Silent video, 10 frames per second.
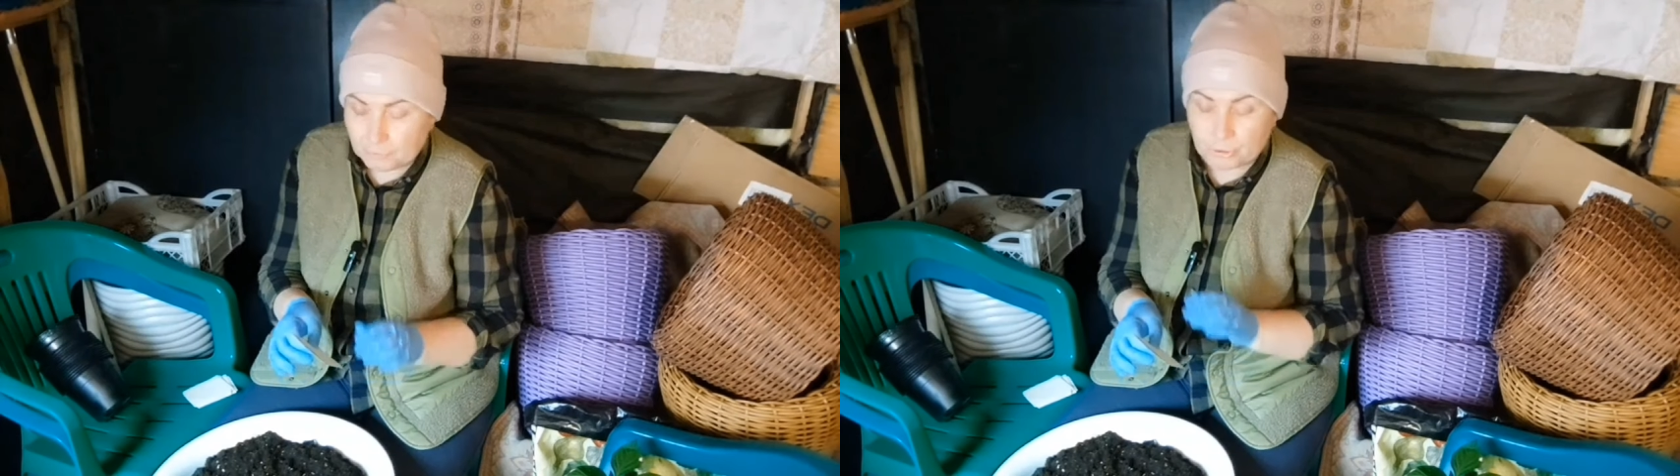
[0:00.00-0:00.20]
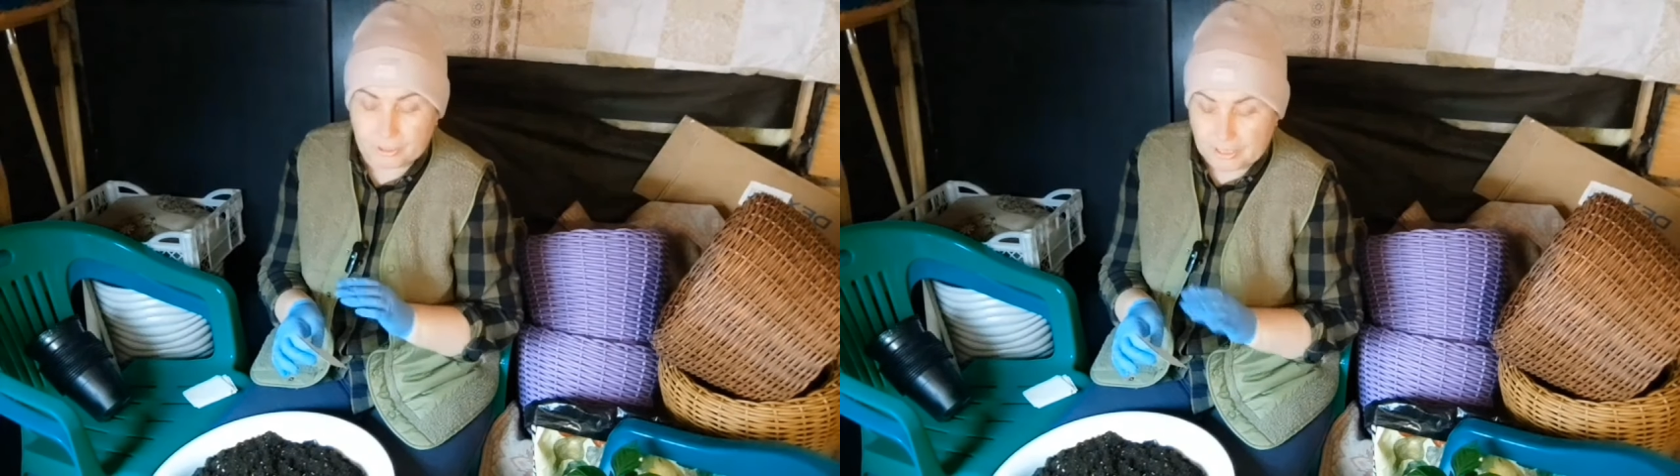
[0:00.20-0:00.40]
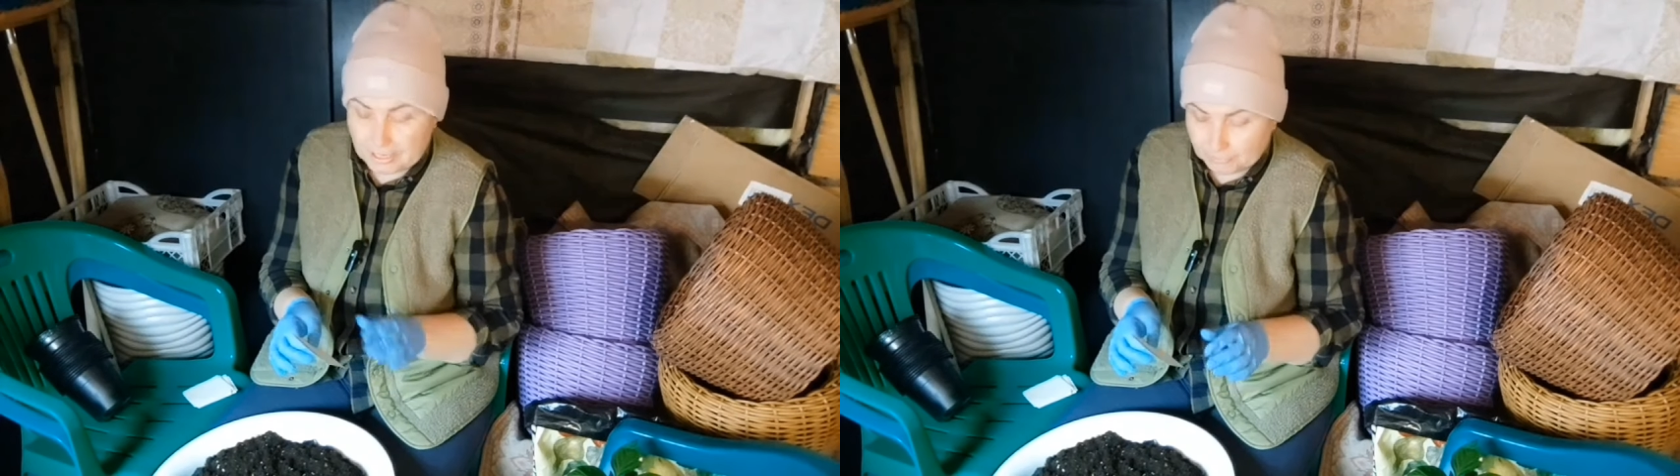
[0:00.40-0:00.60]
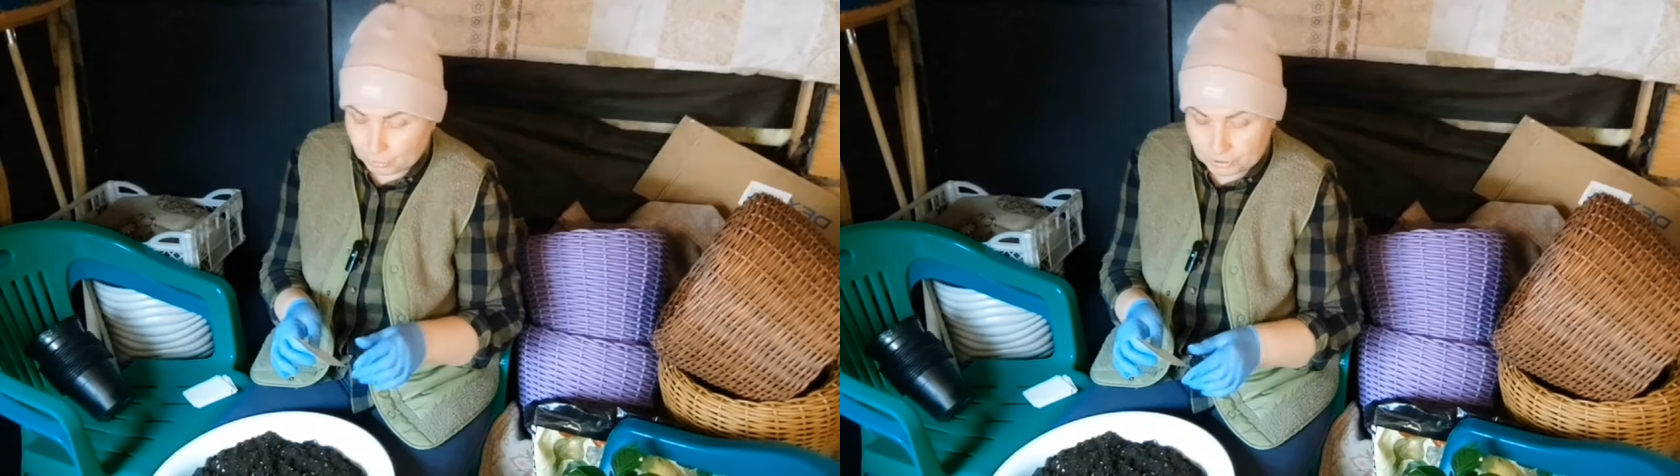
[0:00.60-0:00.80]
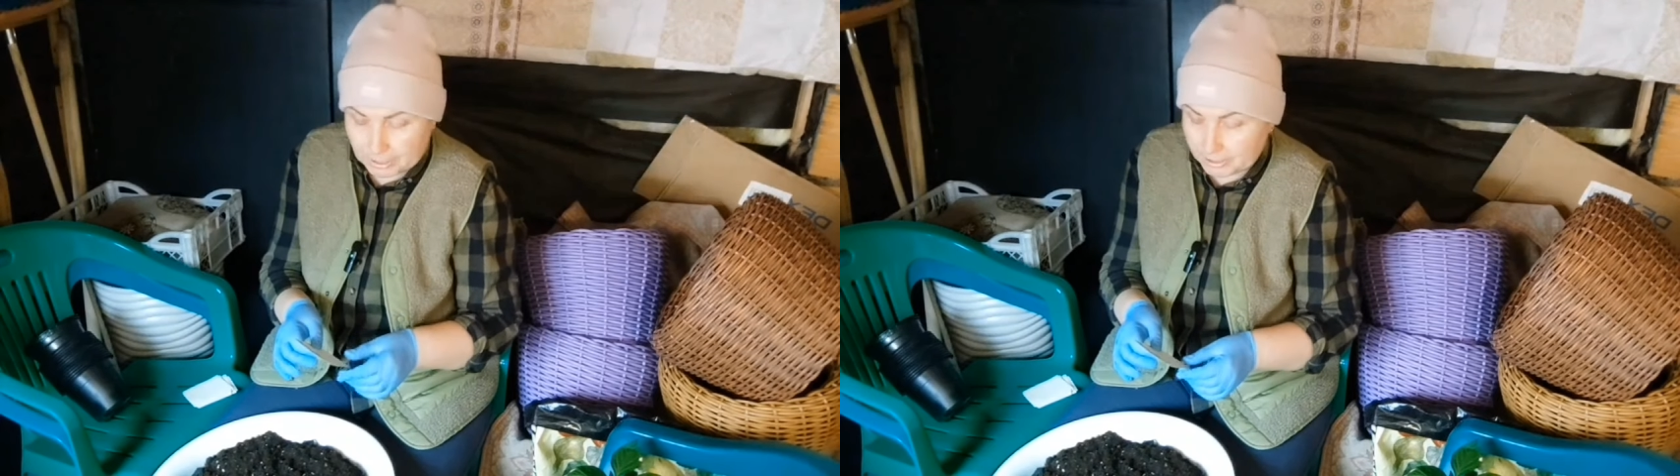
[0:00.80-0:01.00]
потому что я
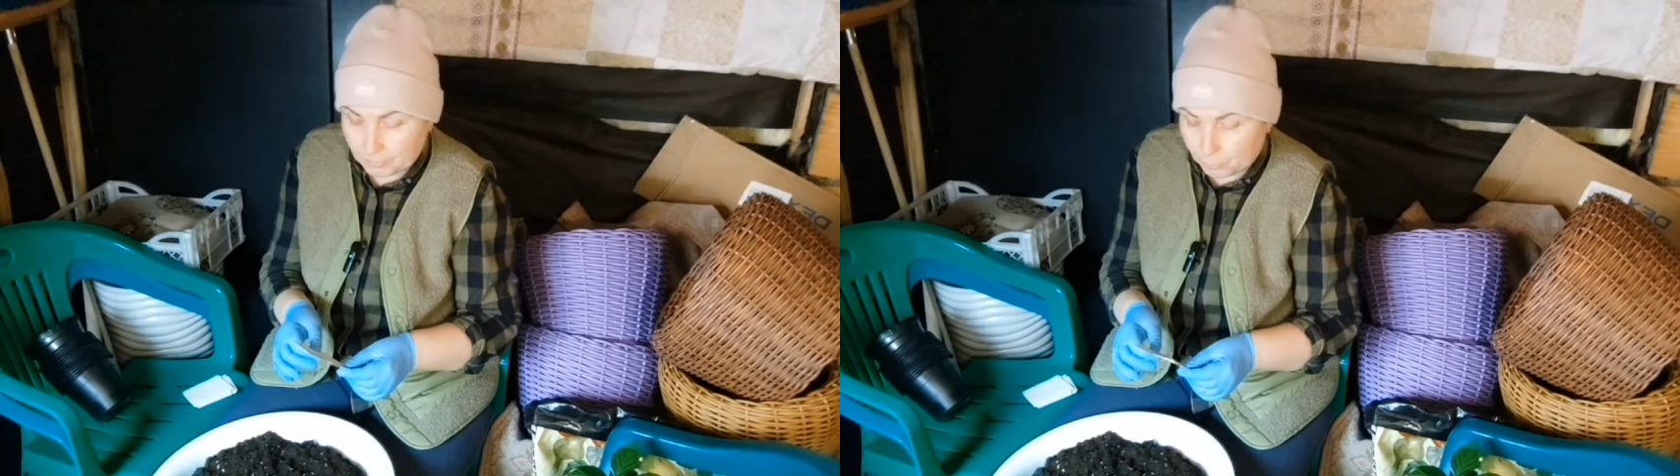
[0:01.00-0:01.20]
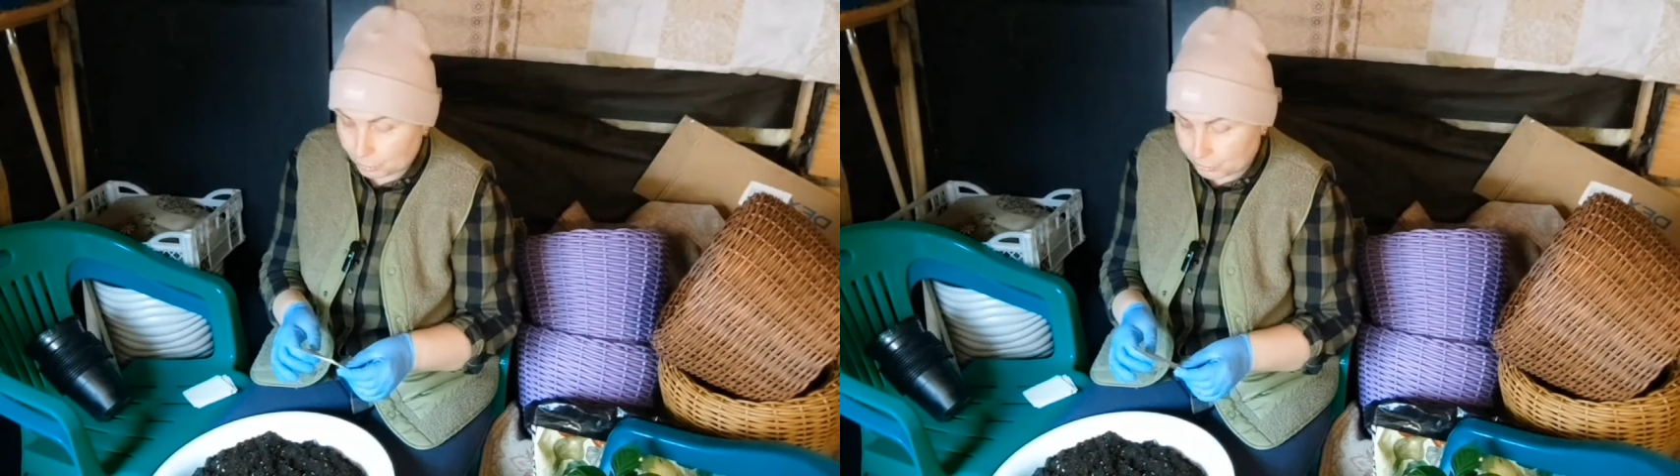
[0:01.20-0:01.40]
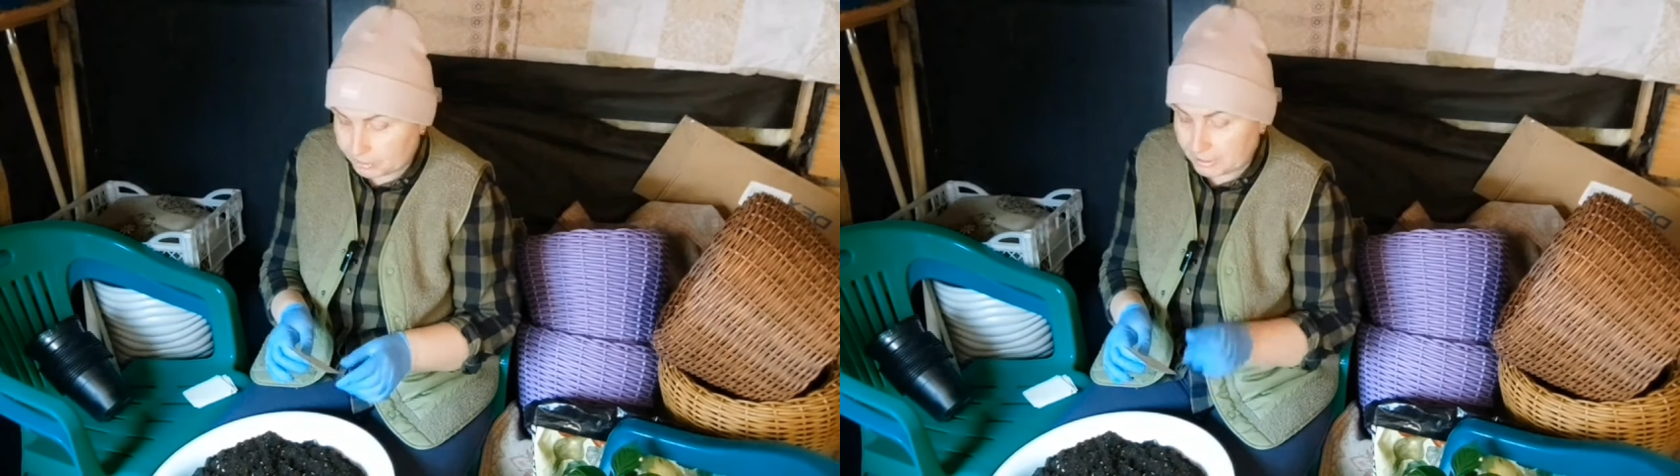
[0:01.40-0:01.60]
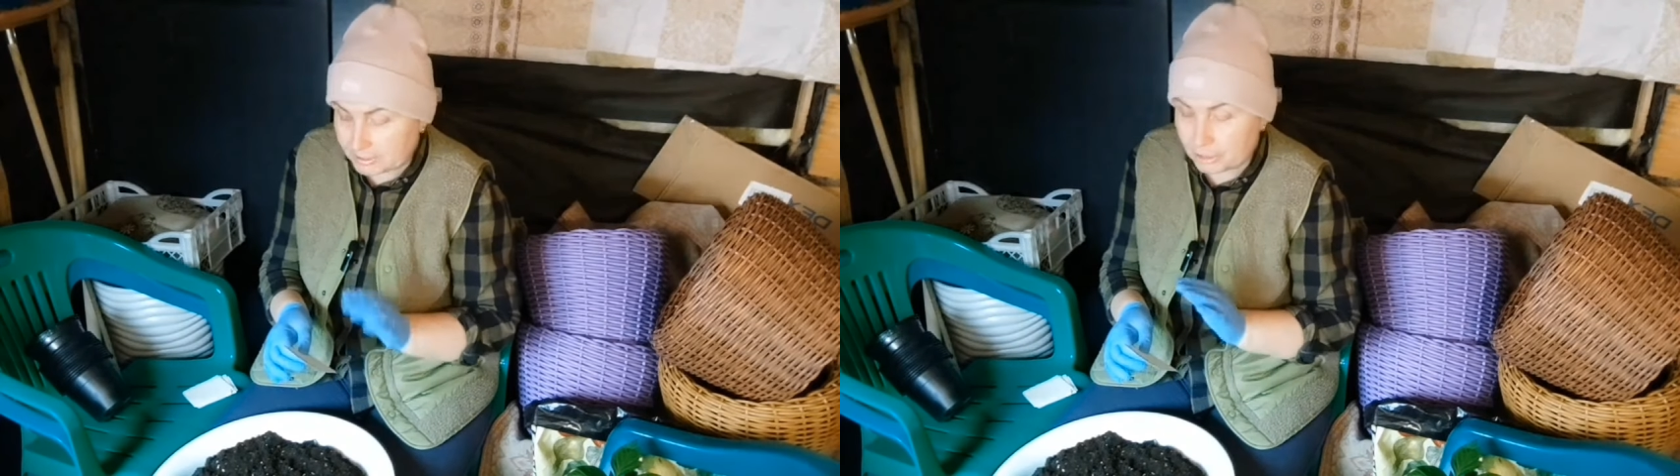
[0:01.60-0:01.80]
им, друзья, не пользуюсь.